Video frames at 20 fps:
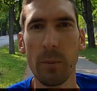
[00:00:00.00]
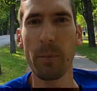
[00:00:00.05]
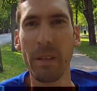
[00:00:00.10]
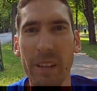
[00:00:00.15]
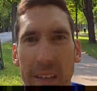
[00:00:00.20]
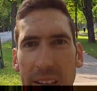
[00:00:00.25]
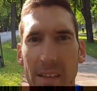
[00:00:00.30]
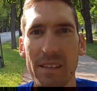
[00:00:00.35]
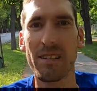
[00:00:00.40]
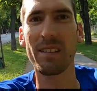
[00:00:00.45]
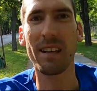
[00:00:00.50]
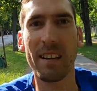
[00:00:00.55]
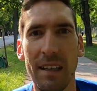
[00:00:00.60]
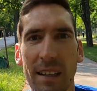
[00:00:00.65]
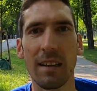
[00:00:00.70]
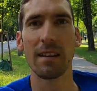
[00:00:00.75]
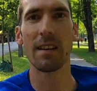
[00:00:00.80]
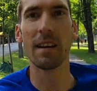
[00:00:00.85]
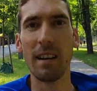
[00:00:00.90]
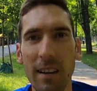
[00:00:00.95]
Ich bin jetzt
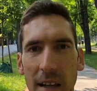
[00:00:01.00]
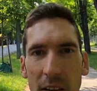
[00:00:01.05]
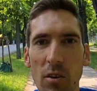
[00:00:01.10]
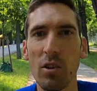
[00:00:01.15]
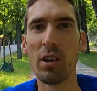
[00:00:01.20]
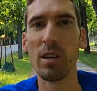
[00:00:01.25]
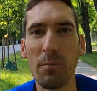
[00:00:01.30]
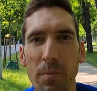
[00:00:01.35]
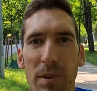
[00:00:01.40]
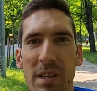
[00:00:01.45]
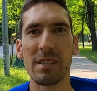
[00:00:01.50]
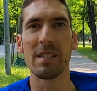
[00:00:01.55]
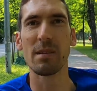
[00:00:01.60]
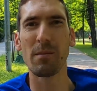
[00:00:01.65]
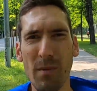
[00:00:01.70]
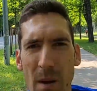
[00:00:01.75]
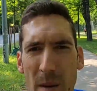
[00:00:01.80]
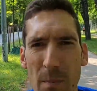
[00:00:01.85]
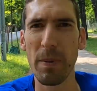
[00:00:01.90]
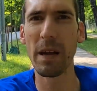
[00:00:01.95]
gerade äh, noch ein
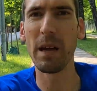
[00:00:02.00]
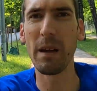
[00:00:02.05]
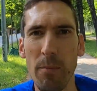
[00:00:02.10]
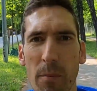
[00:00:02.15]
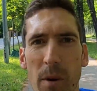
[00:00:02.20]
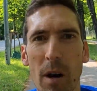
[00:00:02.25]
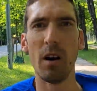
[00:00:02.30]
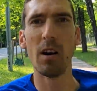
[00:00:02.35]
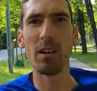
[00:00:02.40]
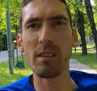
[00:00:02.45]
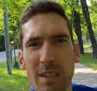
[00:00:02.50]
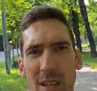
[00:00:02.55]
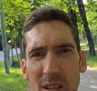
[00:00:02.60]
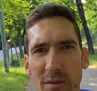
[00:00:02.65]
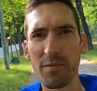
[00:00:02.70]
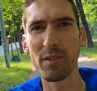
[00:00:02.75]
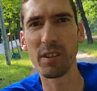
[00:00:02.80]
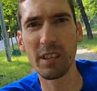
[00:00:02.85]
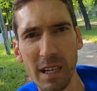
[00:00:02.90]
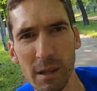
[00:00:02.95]
bisschen beim
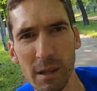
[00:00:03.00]
Auslaufen